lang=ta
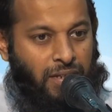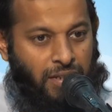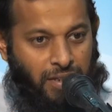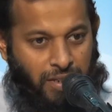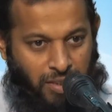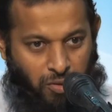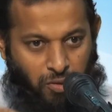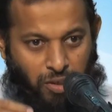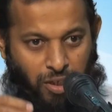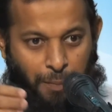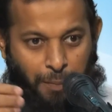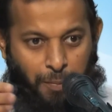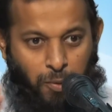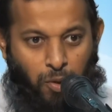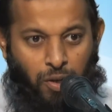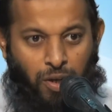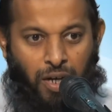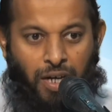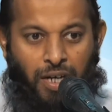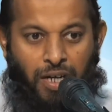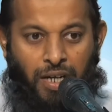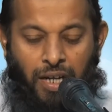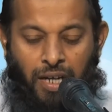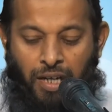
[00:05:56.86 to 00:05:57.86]
இதனுடைய
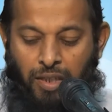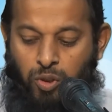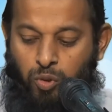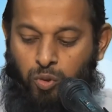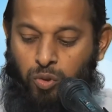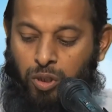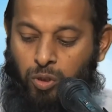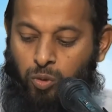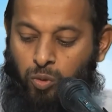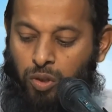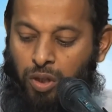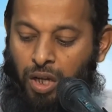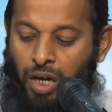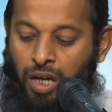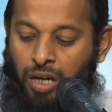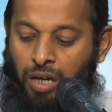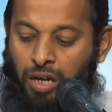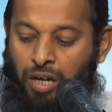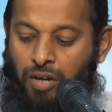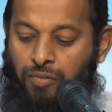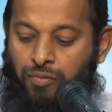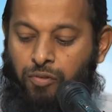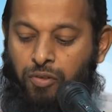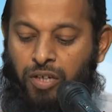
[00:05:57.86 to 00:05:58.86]
பொருள் என்ன சூரத்துல்
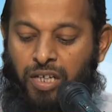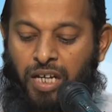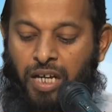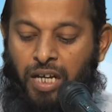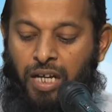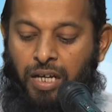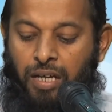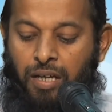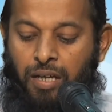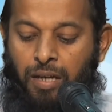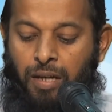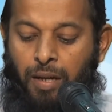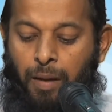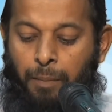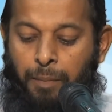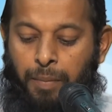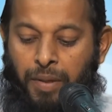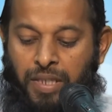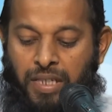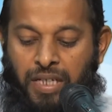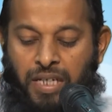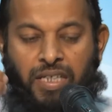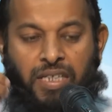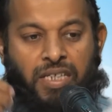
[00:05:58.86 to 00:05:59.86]
ஆராஃபுடைய
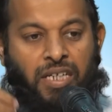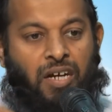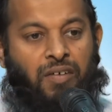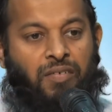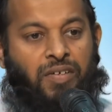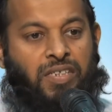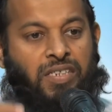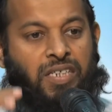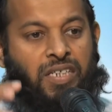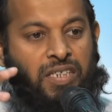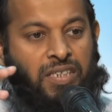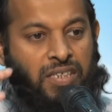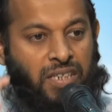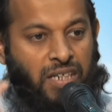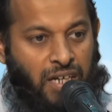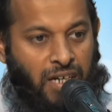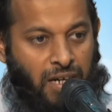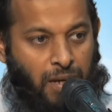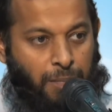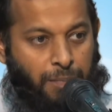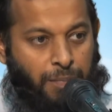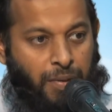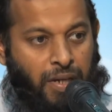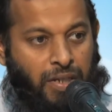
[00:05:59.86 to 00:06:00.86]
பதினெட்டாம் வசனத்திலே
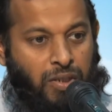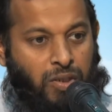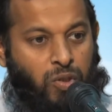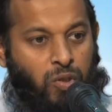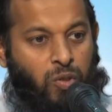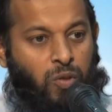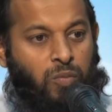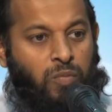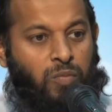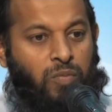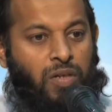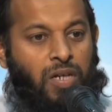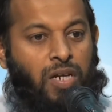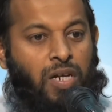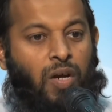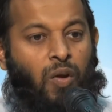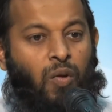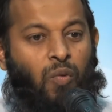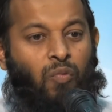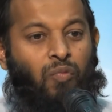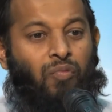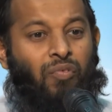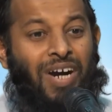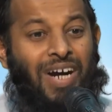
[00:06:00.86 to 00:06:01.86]
நாம் பார்த்தோம்
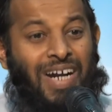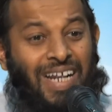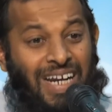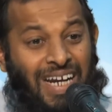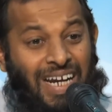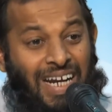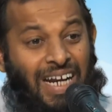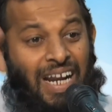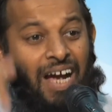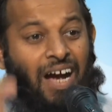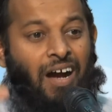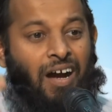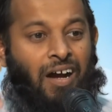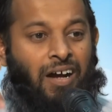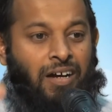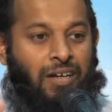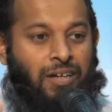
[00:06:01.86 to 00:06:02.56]
வலில்லா